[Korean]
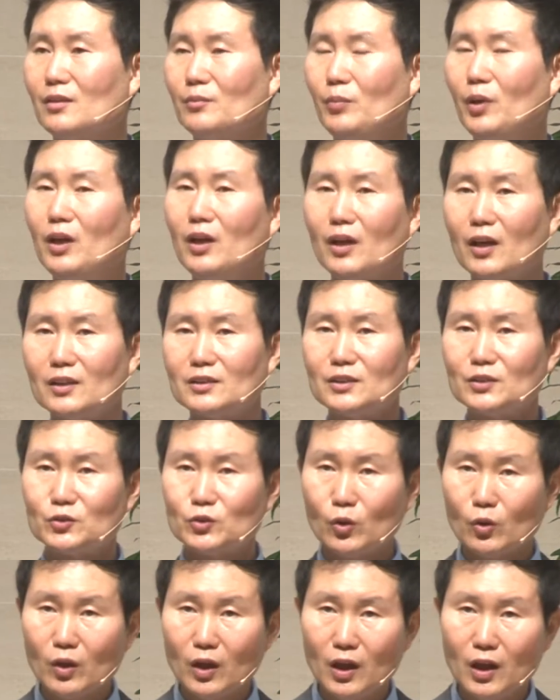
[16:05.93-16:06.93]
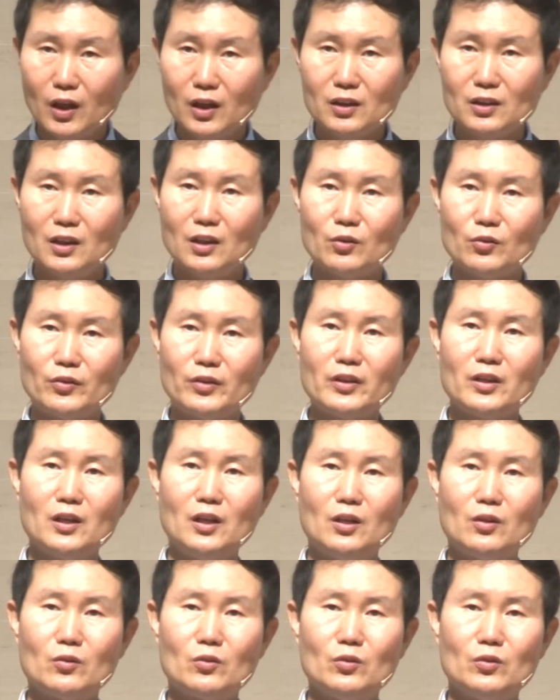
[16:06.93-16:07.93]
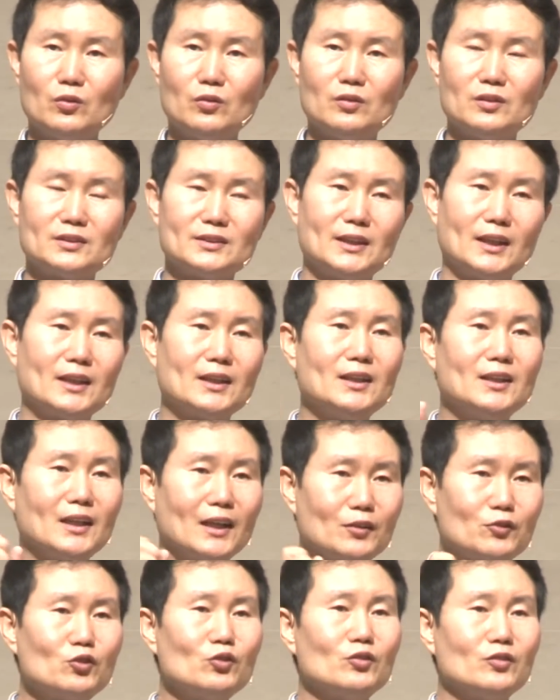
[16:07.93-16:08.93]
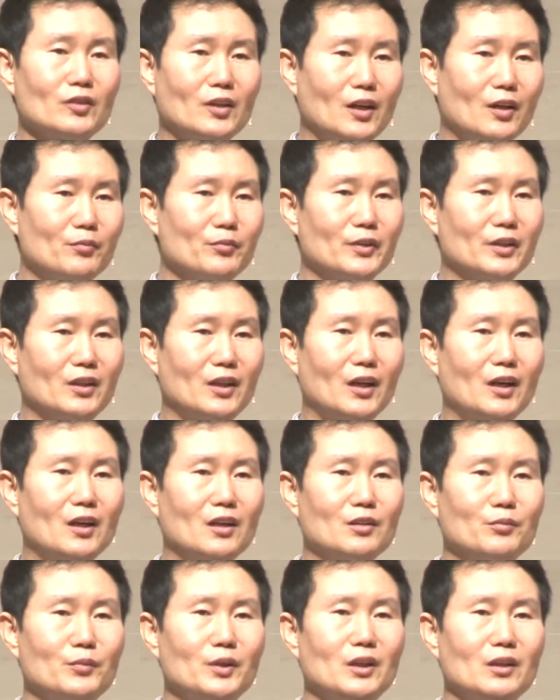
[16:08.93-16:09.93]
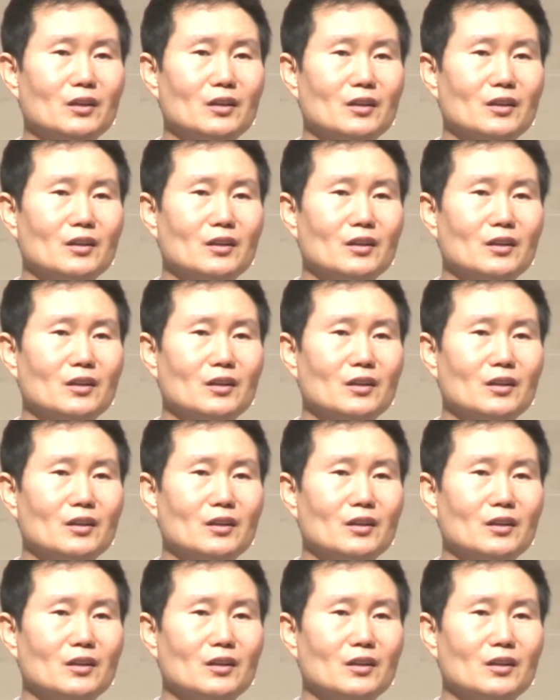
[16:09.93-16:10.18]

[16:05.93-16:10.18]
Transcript: 벌레같이 초라하다고 생각하고 자기를 낮추는 사람들을 하나님이